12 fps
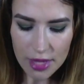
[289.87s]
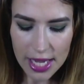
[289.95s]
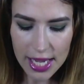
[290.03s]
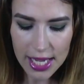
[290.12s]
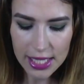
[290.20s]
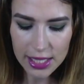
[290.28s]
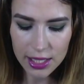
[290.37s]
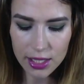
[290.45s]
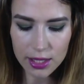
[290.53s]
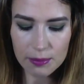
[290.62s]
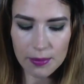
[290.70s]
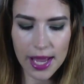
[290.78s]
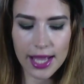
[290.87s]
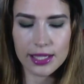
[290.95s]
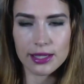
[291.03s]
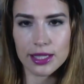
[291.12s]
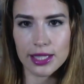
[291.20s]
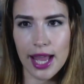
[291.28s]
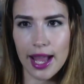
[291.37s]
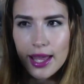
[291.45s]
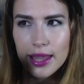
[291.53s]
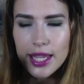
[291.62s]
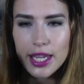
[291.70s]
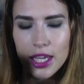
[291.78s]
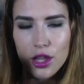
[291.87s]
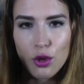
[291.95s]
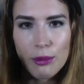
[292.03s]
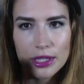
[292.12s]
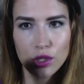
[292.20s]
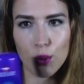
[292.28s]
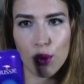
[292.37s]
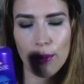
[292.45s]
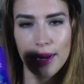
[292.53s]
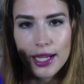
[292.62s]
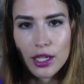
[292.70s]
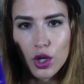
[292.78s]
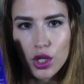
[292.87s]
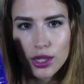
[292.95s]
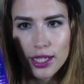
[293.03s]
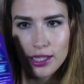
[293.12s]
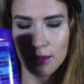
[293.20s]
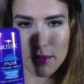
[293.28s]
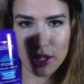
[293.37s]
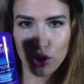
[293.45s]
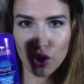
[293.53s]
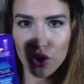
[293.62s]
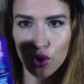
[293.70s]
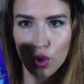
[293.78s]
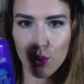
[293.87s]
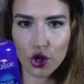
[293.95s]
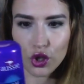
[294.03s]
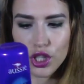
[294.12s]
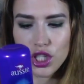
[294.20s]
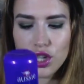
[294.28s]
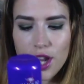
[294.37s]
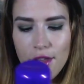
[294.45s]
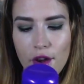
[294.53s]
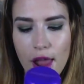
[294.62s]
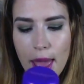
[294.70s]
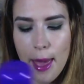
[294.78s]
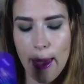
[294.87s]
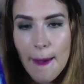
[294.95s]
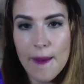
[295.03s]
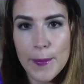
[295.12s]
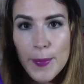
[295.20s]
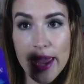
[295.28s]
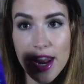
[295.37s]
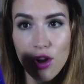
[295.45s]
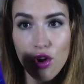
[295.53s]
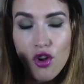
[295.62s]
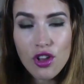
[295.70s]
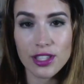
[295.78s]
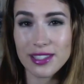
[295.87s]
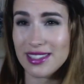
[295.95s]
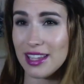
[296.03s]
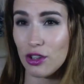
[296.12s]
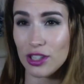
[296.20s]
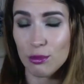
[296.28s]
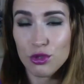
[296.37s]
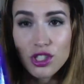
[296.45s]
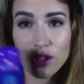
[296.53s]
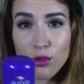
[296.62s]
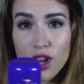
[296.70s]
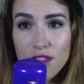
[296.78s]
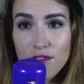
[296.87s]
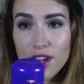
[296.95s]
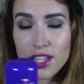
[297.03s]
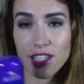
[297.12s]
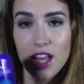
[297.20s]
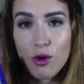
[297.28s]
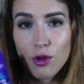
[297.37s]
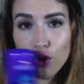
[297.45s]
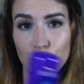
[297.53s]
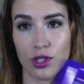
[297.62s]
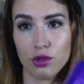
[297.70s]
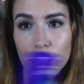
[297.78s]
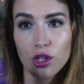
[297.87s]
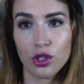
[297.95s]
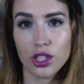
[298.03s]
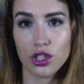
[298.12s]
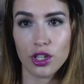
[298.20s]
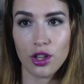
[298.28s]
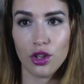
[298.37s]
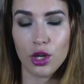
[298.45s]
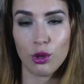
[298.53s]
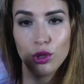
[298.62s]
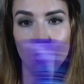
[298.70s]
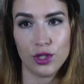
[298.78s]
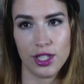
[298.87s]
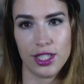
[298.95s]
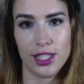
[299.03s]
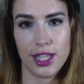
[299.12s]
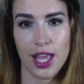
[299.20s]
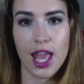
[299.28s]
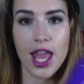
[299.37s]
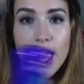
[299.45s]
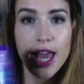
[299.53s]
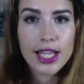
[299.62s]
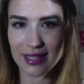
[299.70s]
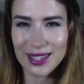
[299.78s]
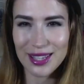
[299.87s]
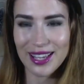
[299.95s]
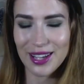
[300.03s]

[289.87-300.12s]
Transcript: es, está dirigido más como para tratamiento, no como acondicionador, pero se nota muchísimo la diferencia cuando usas un acondicionador y cuando usas este. Es bastante